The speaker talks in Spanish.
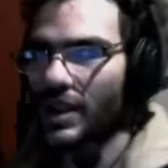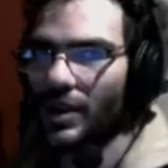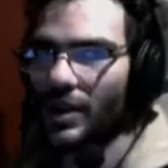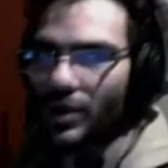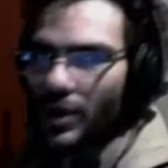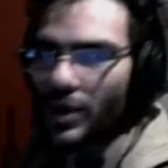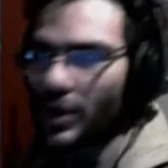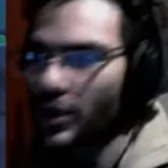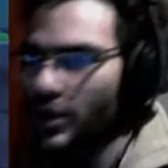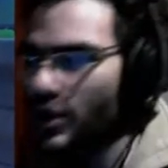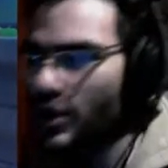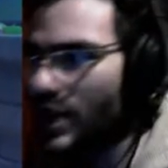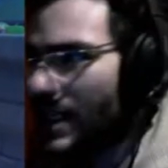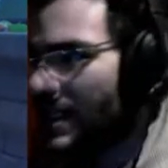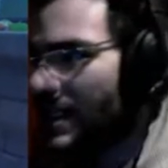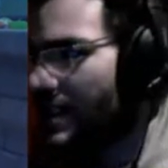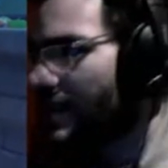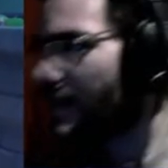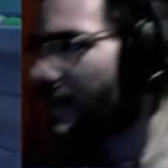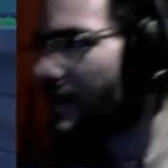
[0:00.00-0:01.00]
juego son
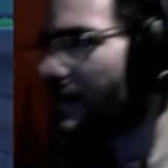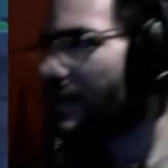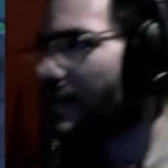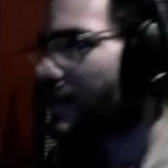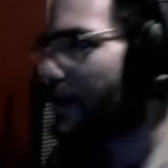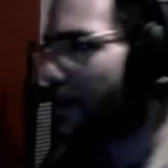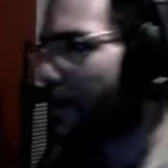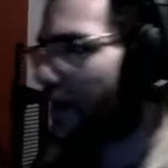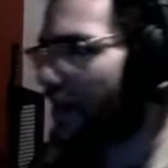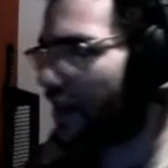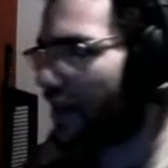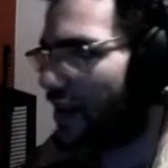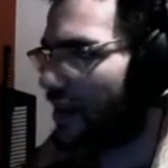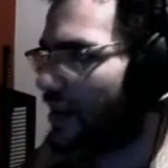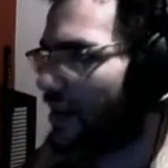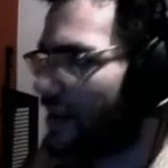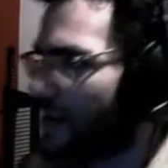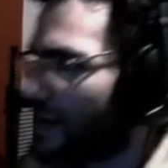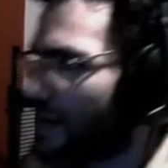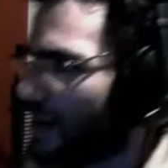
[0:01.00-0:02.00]
las
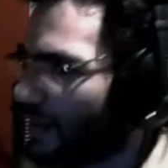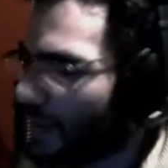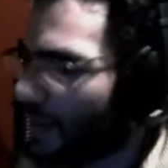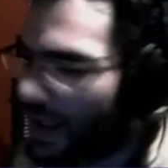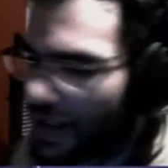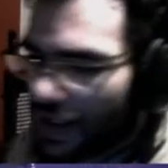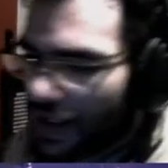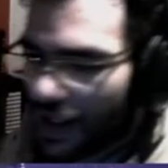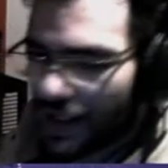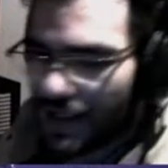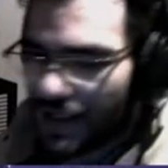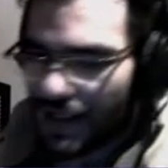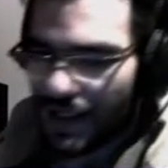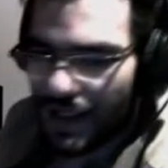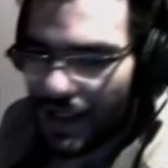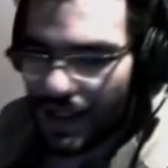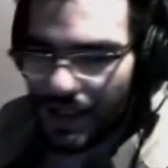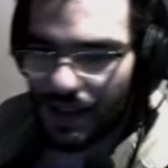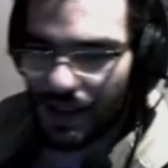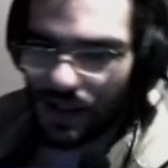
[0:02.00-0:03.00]
eh, cinemáticas y
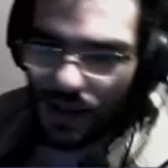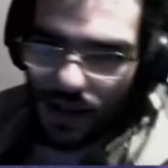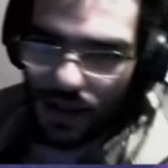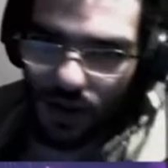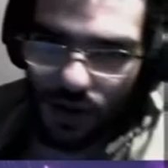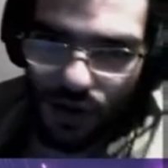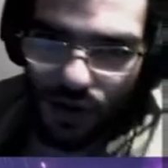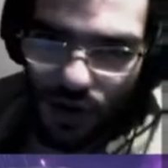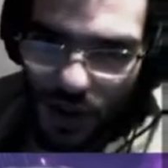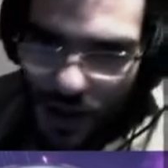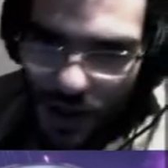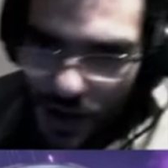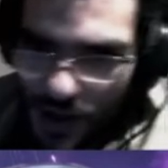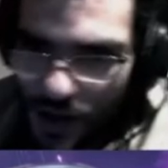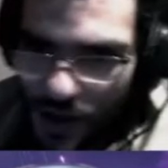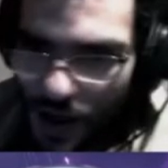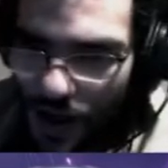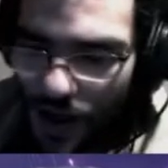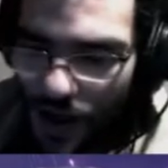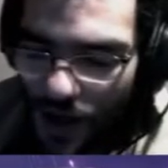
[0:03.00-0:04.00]
la cantidad de
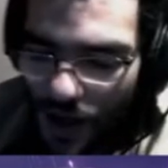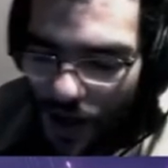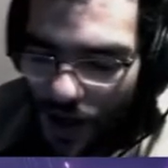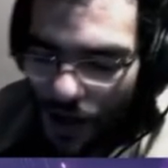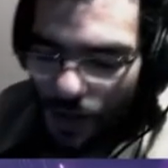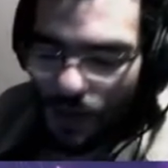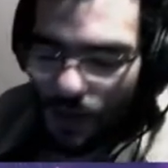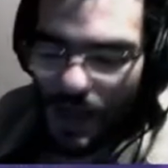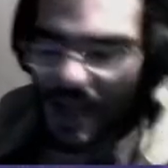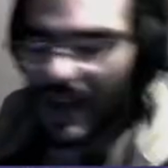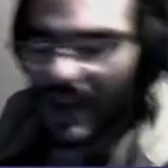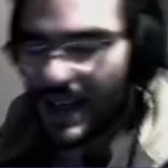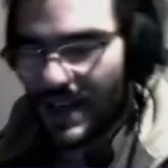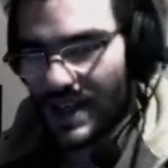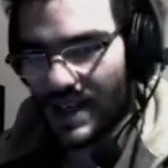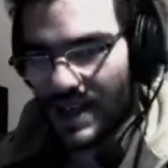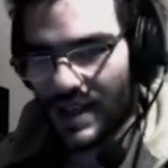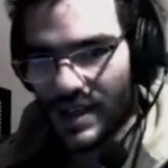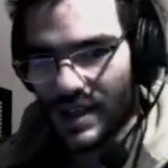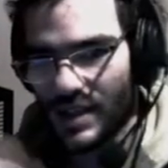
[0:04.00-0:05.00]
cosas
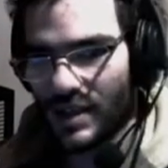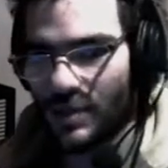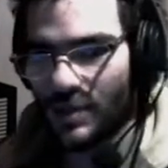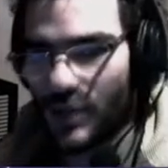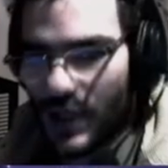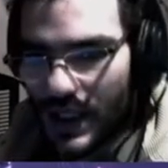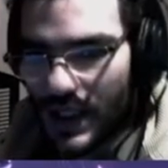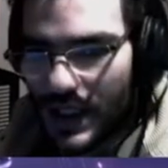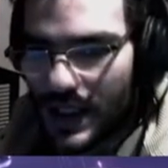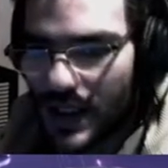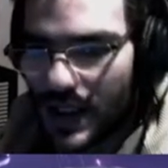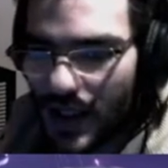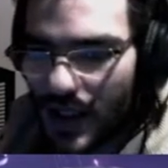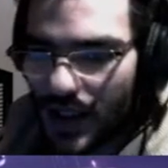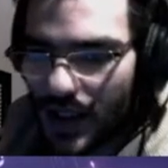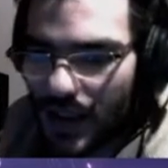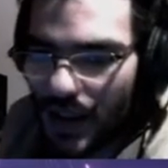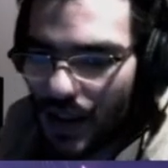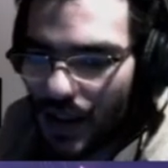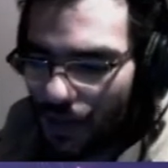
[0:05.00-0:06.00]
mezclas que se pueden hacer
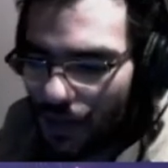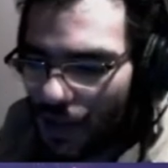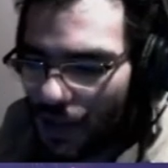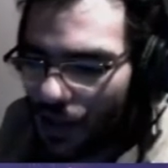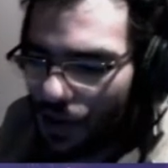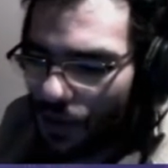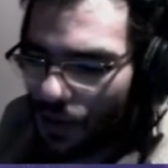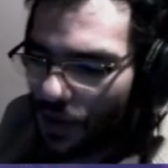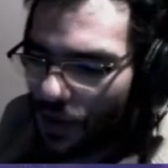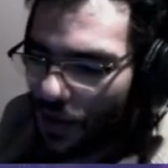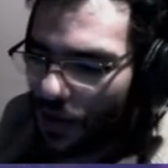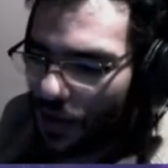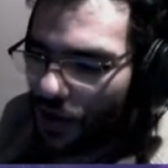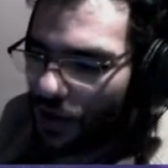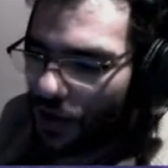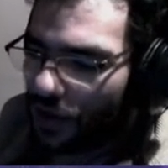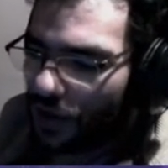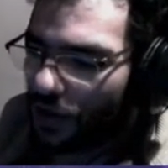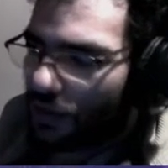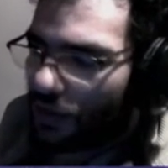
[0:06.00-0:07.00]
entre elementos
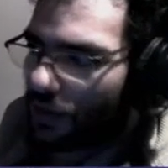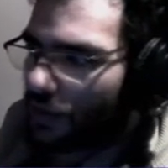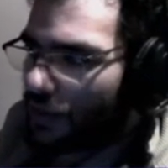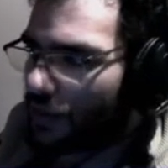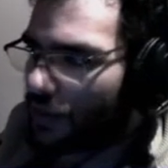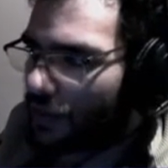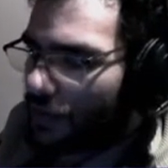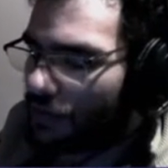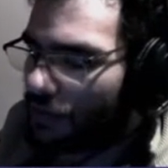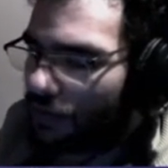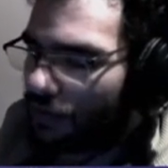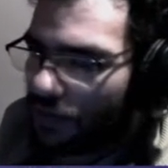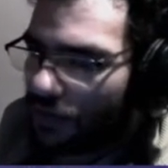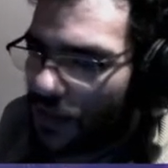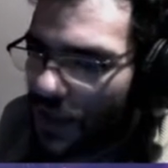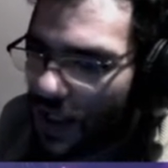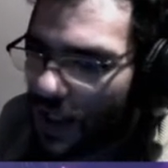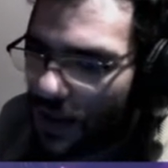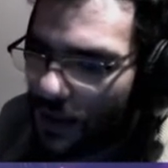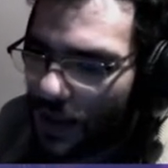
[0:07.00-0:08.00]
porque
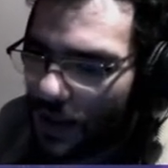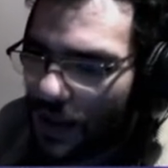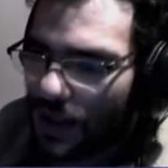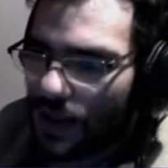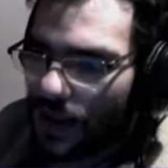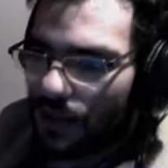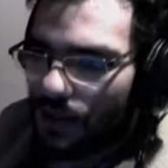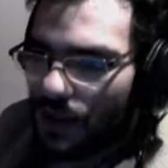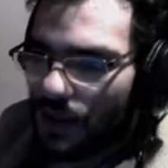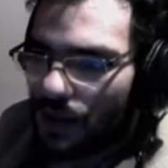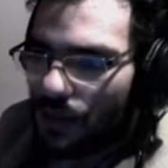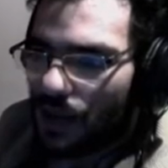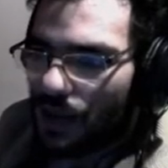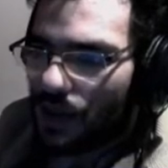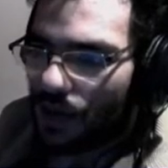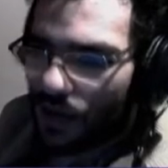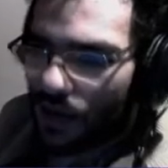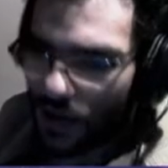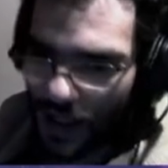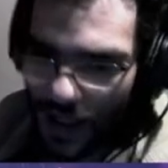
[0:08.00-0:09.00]
cada mezcla de
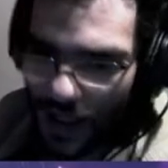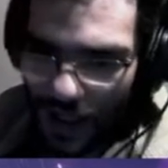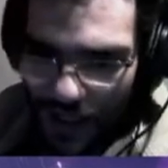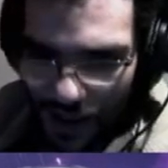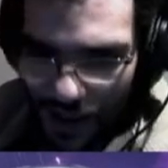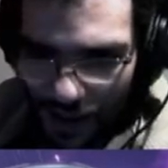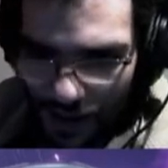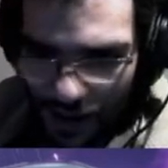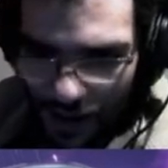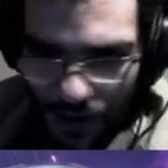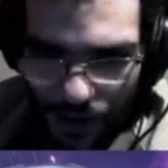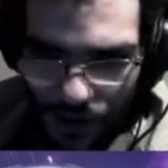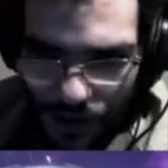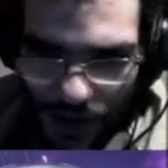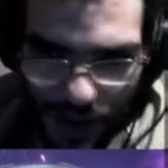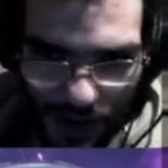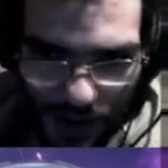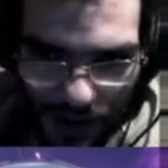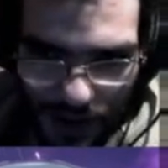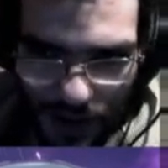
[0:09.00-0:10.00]
elementos da
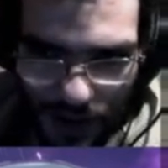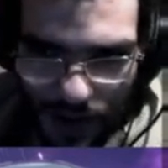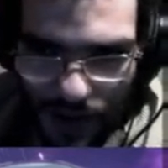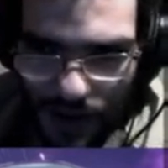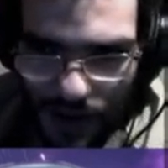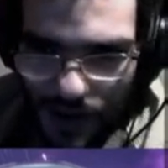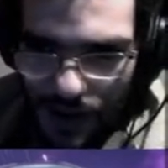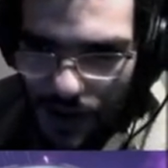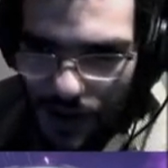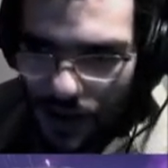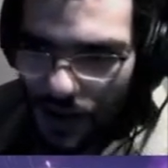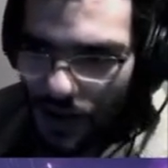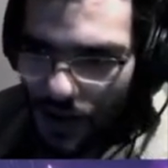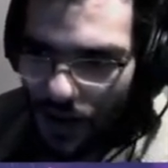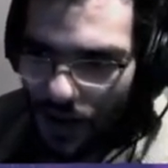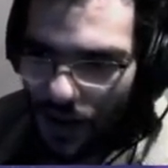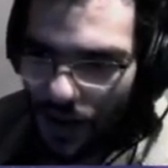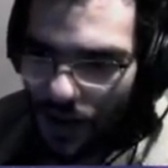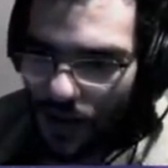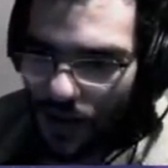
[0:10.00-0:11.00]
cosas distintas así que